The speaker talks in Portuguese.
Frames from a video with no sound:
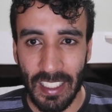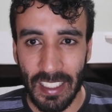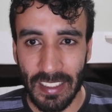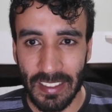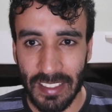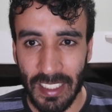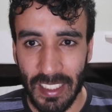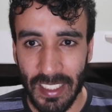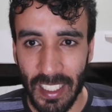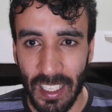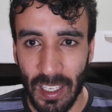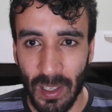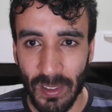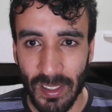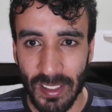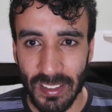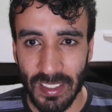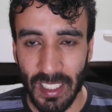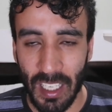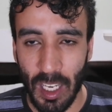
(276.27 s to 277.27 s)
A Sally
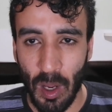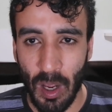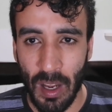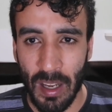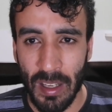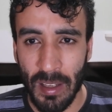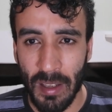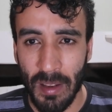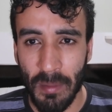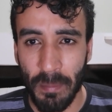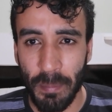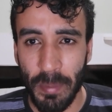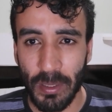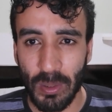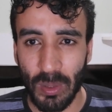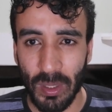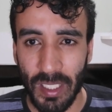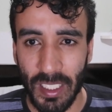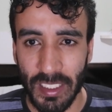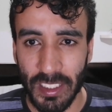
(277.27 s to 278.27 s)
Hawkins ela é uma
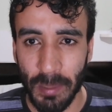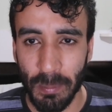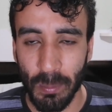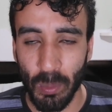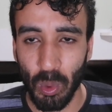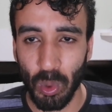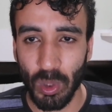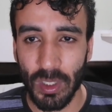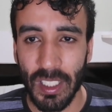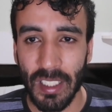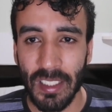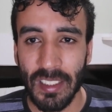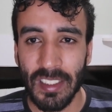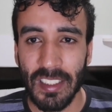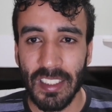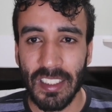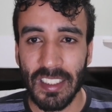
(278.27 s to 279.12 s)
personagem muda